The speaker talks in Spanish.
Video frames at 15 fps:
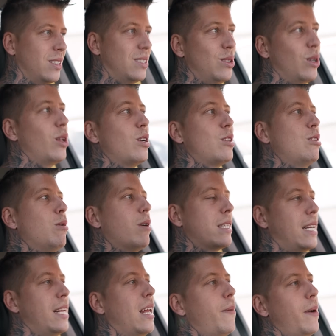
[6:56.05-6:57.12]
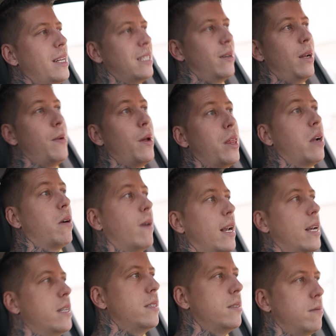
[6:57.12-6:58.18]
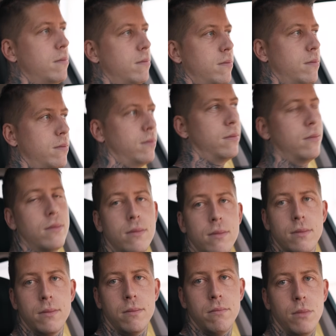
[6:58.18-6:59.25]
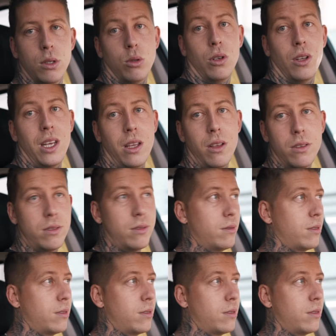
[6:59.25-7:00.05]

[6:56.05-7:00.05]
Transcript: Uno de los tubos que sale a ABS, ¿vale? Me va a decir cuál. Es uno de ellos.